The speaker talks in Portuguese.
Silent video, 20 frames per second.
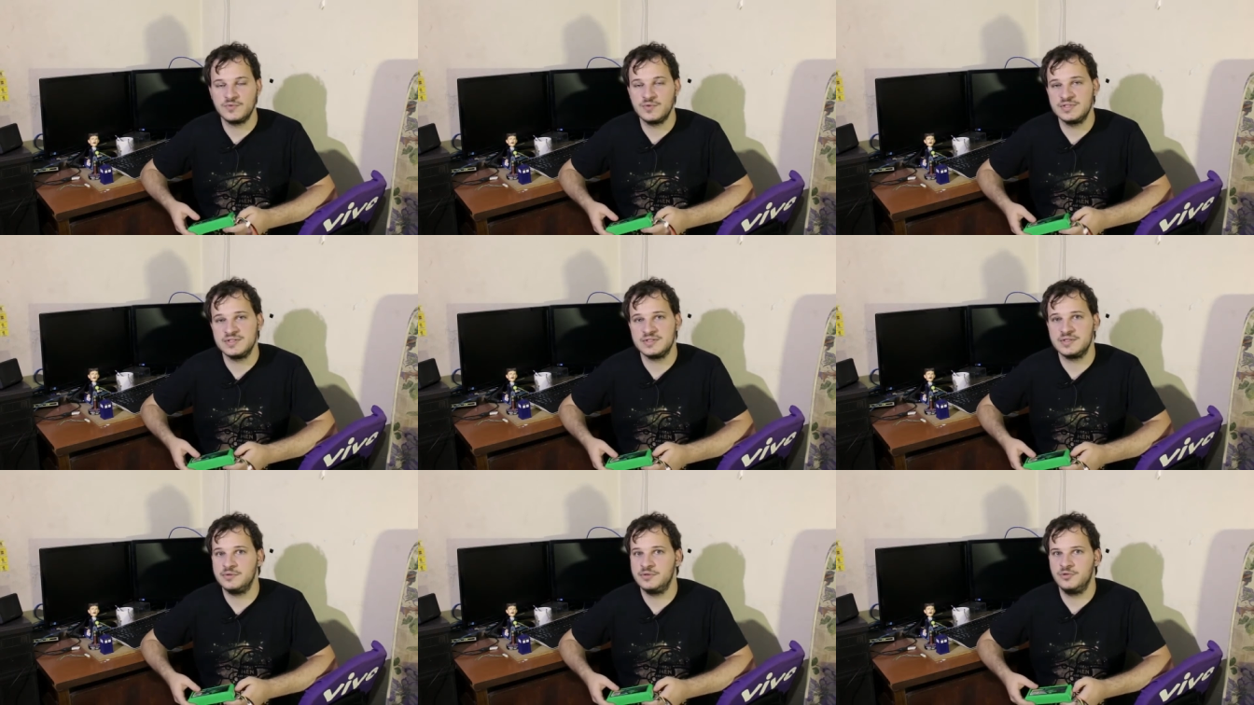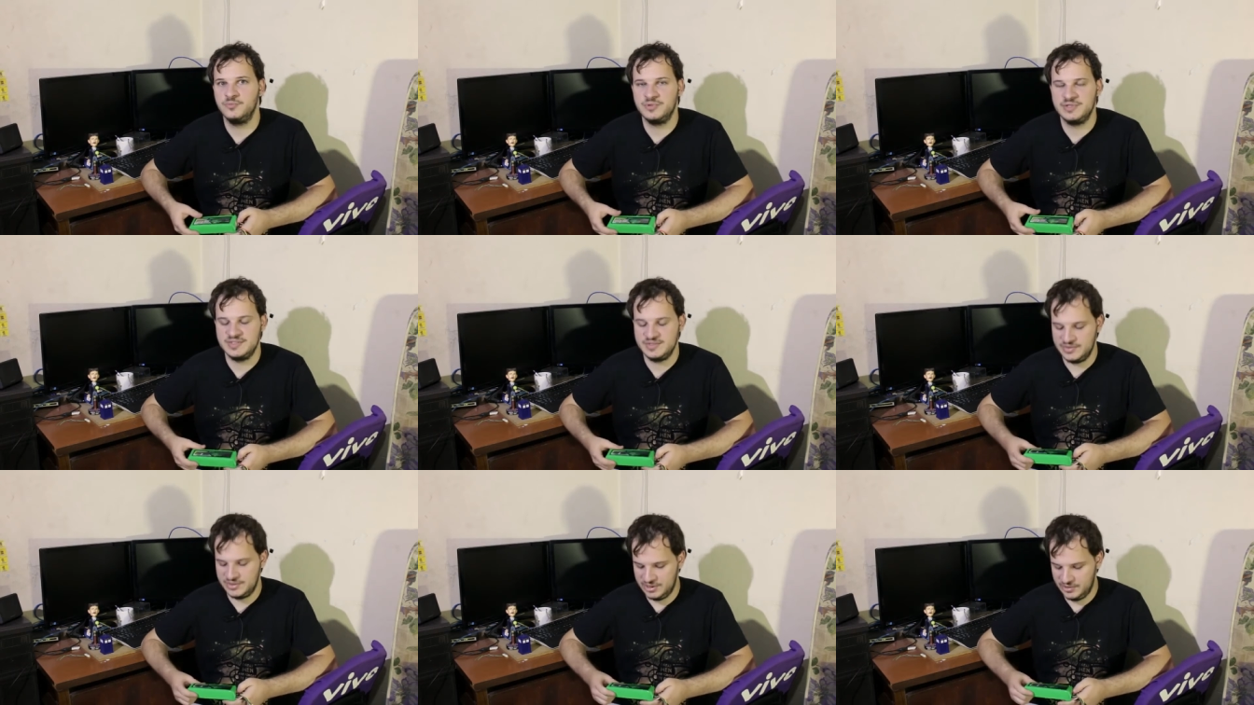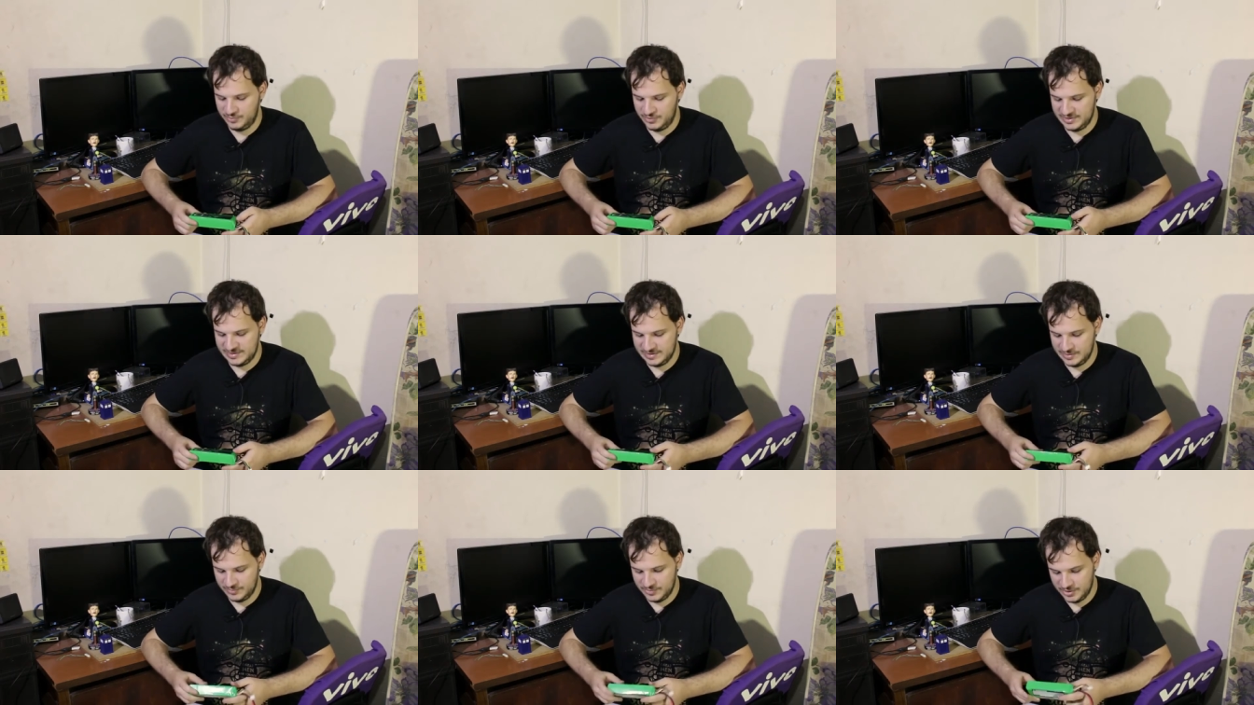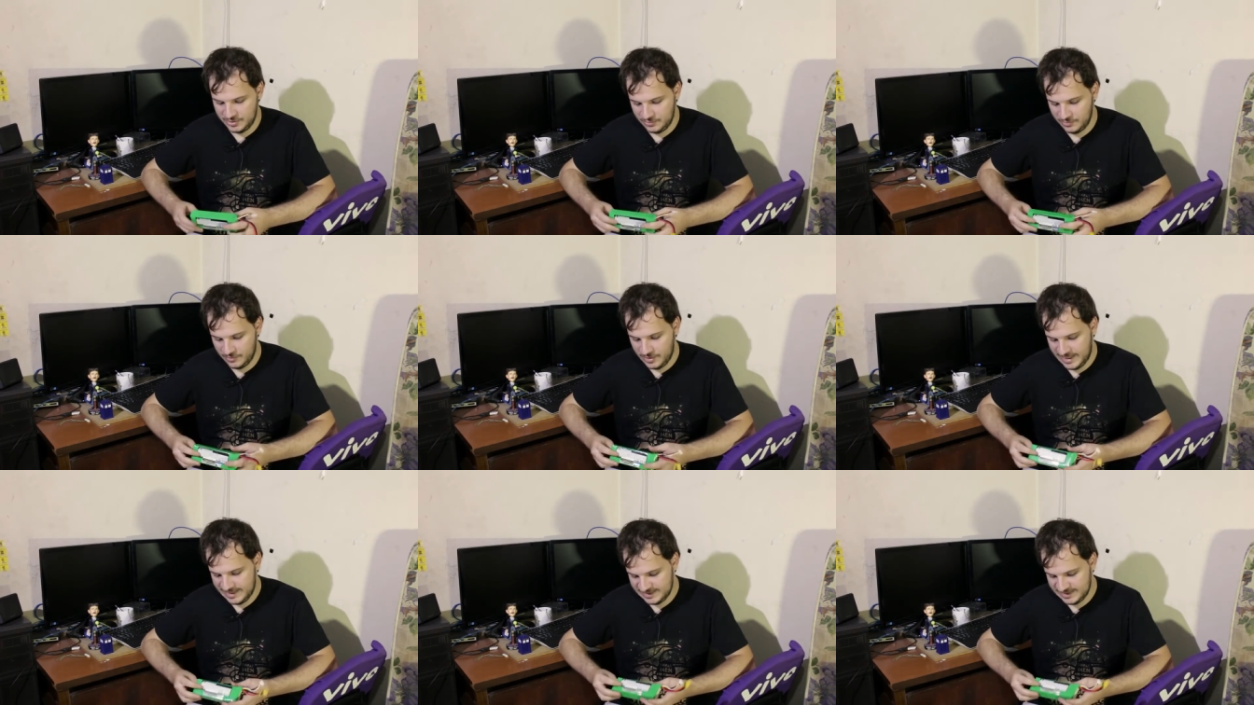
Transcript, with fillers: coisas que eu não tinha percebido.